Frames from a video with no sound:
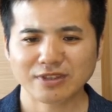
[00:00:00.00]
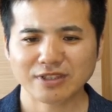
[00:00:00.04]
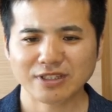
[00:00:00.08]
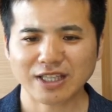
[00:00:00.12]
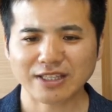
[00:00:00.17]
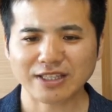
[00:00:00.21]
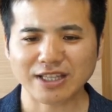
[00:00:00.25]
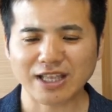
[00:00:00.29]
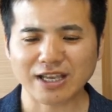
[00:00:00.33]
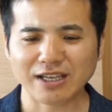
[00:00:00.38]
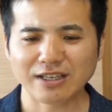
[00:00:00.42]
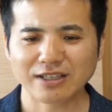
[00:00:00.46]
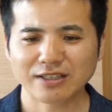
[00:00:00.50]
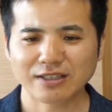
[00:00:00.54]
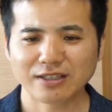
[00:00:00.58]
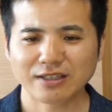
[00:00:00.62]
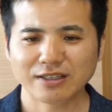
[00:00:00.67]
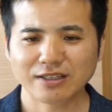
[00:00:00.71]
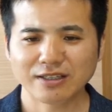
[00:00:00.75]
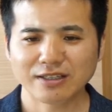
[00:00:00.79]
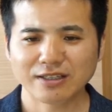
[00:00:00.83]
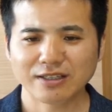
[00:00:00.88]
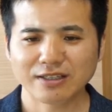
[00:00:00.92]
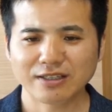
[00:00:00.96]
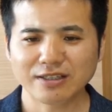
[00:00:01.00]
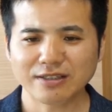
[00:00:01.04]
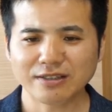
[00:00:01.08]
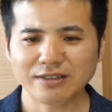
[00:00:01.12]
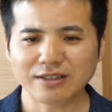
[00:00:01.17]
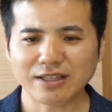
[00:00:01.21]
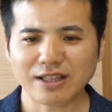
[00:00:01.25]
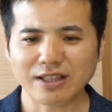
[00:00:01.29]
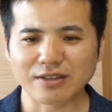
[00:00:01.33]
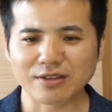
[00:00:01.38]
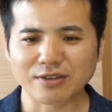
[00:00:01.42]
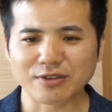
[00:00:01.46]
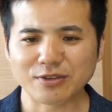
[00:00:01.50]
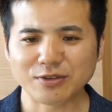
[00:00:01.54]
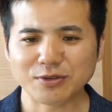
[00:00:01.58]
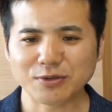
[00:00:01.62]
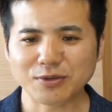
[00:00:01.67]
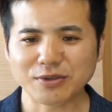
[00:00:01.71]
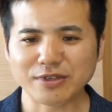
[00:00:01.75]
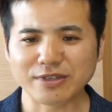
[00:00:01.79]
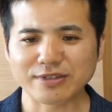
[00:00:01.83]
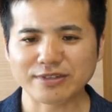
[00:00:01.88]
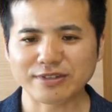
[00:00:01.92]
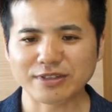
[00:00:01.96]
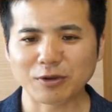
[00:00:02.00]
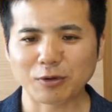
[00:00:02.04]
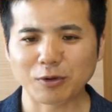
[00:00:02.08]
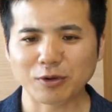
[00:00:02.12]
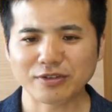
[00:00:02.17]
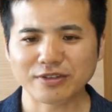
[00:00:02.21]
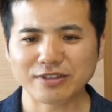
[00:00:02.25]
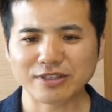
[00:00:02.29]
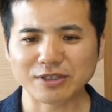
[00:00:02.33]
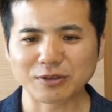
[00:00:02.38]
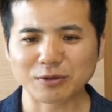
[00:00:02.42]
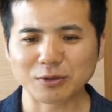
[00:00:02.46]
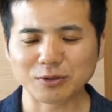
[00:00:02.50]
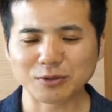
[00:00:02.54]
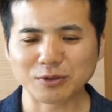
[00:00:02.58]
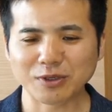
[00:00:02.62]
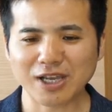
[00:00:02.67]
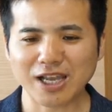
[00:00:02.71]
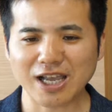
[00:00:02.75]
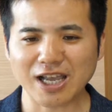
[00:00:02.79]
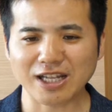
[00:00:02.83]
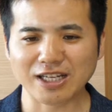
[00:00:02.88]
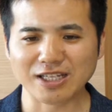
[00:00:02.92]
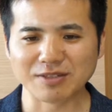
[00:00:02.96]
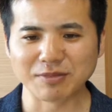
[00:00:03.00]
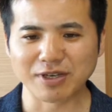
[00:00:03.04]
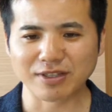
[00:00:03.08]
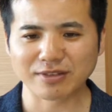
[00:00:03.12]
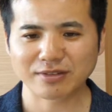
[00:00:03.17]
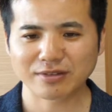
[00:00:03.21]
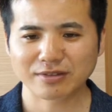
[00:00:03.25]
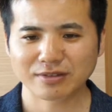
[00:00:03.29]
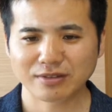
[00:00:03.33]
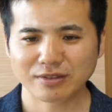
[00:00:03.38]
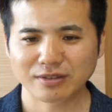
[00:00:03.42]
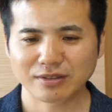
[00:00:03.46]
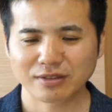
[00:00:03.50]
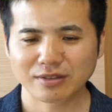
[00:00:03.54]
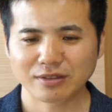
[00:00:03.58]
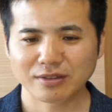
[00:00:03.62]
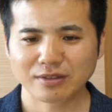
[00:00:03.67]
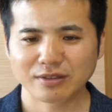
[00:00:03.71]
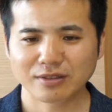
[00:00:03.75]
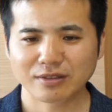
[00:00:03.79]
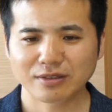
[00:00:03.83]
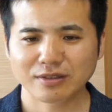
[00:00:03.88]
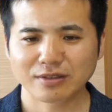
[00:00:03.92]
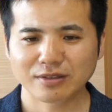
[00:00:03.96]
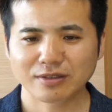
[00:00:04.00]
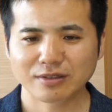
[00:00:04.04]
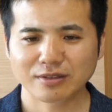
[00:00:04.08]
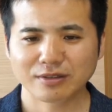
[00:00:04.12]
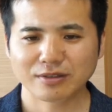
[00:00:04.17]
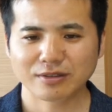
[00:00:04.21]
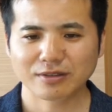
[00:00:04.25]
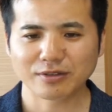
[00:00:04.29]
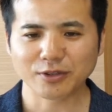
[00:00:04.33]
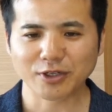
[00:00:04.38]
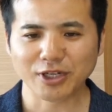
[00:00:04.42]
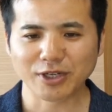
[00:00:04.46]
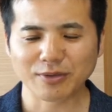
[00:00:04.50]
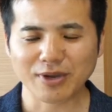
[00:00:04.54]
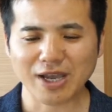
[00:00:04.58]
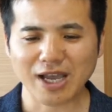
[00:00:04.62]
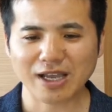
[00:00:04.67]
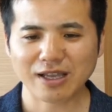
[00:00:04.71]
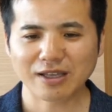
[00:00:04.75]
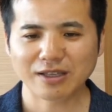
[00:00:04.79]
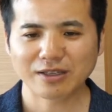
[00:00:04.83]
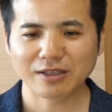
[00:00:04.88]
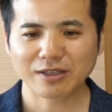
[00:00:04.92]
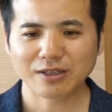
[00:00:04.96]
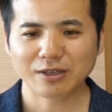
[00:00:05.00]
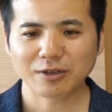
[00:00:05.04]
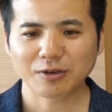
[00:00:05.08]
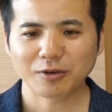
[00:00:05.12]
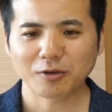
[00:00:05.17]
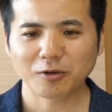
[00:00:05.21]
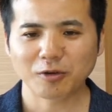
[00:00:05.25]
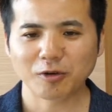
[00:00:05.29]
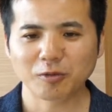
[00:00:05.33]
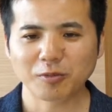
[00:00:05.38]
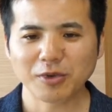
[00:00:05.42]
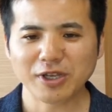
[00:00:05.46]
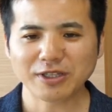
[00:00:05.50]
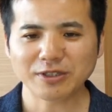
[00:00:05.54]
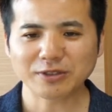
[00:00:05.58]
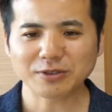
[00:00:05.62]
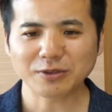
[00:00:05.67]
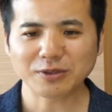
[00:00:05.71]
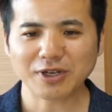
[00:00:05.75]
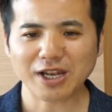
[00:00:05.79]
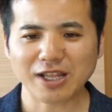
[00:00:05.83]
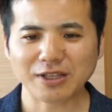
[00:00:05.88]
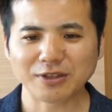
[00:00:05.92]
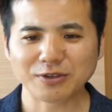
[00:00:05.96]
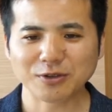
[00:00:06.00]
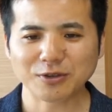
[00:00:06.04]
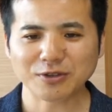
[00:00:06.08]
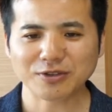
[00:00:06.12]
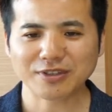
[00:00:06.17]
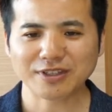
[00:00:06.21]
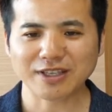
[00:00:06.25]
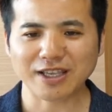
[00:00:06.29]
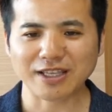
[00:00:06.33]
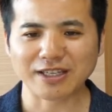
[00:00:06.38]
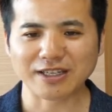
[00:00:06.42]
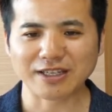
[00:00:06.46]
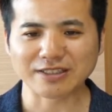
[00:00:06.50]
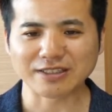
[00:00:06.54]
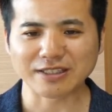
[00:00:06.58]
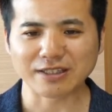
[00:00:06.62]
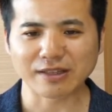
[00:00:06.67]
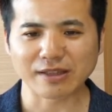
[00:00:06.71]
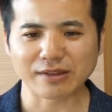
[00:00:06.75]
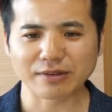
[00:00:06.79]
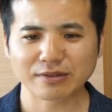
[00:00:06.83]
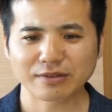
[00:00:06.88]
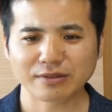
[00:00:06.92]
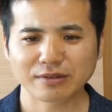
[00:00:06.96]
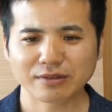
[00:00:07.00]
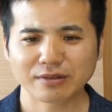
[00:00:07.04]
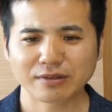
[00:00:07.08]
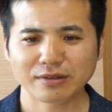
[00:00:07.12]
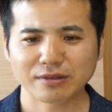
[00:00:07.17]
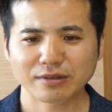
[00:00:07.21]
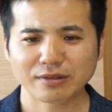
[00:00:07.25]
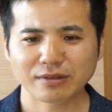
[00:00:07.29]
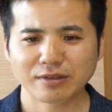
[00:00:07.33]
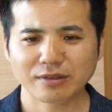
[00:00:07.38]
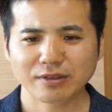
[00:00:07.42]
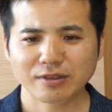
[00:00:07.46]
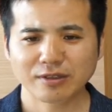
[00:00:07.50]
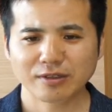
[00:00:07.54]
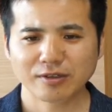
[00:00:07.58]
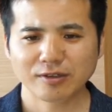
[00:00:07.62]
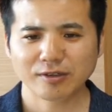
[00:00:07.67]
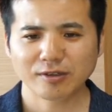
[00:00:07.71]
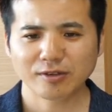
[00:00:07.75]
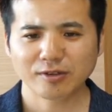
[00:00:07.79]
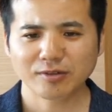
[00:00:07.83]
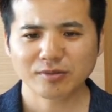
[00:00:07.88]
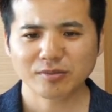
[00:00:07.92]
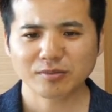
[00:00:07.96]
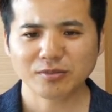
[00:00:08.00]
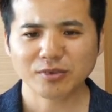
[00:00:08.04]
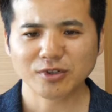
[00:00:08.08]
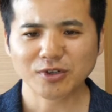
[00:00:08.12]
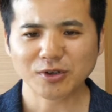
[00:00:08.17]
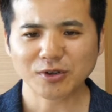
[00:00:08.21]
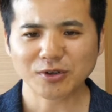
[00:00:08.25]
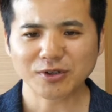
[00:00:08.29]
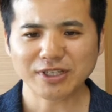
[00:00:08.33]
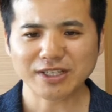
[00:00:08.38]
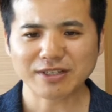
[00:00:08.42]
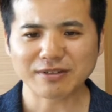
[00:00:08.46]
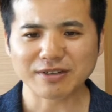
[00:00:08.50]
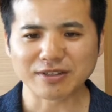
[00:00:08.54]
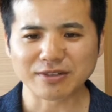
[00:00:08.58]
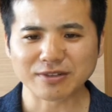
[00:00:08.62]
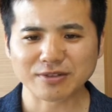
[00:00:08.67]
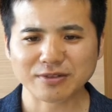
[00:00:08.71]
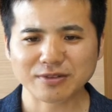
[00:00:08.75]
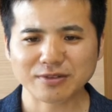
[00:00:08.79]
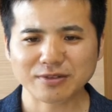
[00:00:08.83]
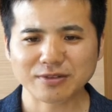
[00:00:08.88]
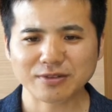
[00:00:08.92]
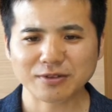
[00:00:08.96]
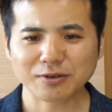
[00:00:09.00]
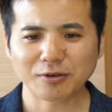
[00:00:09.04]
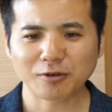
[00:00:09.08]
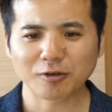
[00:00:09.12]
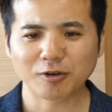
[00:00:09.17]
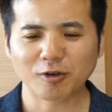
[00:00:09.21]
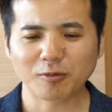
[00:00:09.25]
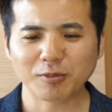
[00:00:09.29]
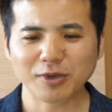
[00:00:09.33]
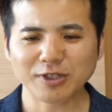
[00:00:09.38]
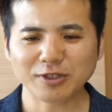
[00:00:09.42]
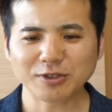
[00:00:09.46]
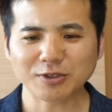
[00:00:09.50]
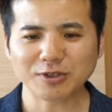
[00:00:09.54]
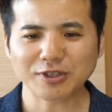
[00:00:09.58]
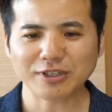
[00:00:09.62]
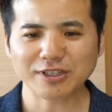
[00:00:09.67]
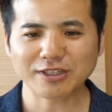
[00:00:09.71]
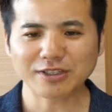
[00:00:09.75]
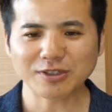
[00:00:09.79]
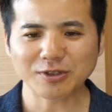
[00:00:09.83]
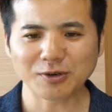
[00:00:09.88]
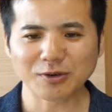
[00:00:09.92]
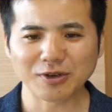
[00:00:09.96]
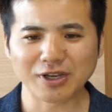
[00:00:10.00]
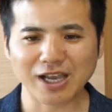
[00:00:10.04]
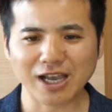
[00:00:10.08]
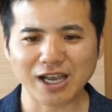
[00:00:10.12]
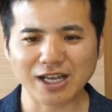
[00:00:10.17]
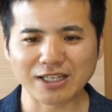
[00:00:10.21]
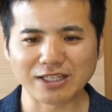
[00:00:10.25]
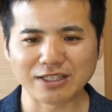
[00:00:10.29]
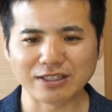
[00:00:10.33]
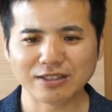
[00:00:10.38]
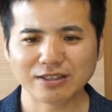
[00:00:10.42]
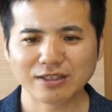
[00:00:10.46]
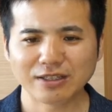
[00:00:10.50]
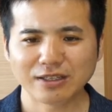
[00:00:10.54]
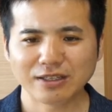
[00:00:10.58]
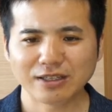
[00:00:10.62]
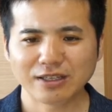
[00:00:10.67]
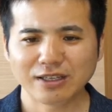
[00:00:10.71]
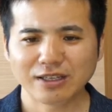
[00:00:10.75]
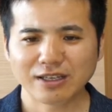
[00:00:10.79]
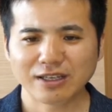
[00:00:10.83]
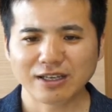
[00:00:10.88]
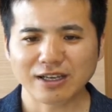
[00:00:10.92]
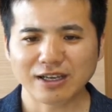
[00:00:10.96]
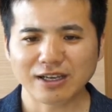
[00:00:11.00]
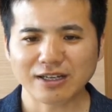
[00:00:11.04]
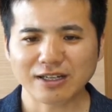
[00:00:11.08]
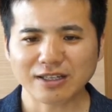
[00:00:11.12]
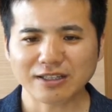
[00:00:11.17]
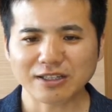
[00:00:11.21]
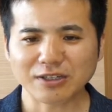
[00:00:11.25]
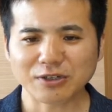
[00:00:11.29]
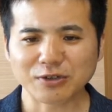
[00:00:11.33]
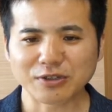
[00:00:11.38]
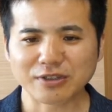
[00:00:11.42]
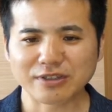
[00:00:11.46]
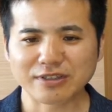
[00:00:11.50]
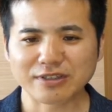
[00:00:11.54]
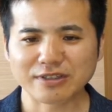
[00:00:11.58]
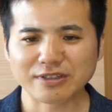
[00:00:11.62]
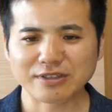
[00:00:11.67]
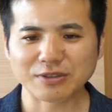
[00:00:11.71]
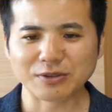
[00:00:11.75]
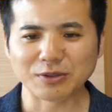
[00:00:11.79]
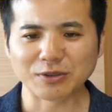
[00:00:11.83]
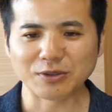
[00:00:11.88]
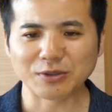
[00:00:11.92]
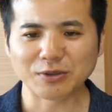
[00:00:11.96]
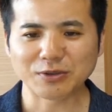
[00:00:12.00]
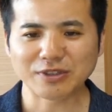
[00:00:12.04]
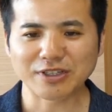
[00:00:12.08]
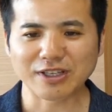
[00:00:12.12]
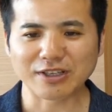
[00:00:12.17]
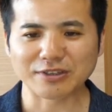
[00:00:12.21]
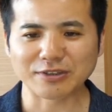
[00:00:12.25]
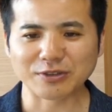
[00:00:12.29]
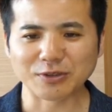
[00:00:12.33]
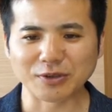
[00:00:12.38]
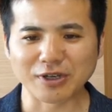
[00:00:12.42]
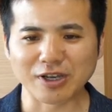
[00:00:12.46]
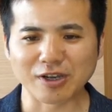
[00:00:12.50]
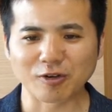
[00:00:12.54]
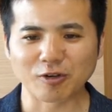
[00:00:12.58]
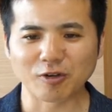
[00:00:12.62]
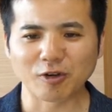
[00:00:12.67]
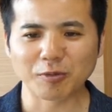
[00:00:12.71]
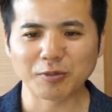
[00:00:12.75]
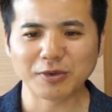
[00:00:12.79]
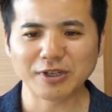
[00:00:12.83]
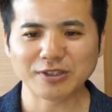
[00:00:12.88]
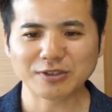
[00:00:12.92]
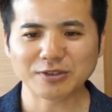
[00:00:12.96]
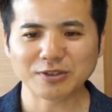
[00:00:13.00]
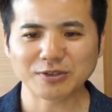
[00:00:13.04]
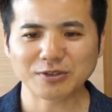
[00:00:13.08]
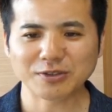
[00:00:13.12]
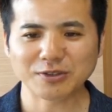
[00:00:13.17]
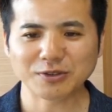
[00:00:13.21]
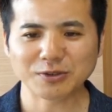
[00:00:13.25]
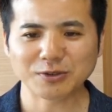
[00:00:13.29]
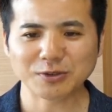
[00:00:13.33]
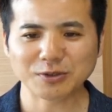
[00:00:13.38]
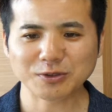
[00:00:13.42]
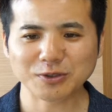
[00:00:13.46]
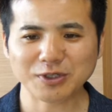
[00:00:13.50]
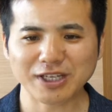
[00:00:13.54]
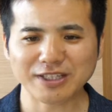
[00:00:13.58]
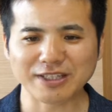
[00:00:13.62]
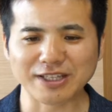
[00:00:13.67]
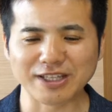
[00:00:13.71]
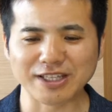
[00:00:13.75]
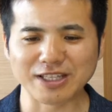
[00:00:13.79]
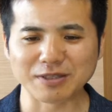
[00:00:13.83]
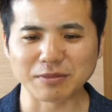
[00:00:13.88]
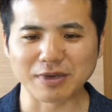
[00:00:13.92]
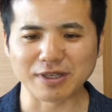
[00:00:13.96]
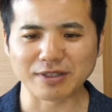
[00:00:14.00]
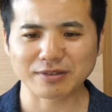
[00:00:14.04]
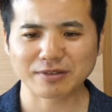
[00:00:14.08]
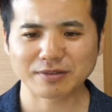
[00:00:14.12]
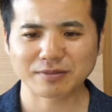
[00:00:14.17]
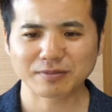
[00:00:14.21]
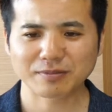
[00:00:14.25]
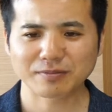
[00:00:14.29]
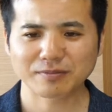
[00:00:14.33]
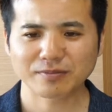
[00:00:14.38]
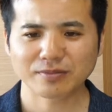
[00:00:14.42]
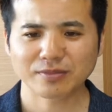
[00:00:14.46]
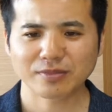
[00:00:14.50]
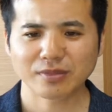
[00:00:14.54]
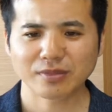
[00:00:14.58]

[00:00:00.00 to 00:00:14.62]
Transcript: ただ一点注意してほしいことがありますそれはコメント欄の使い方ですブログには通常コメント機能がありあなたの記事を読んだ人がコメントすることができます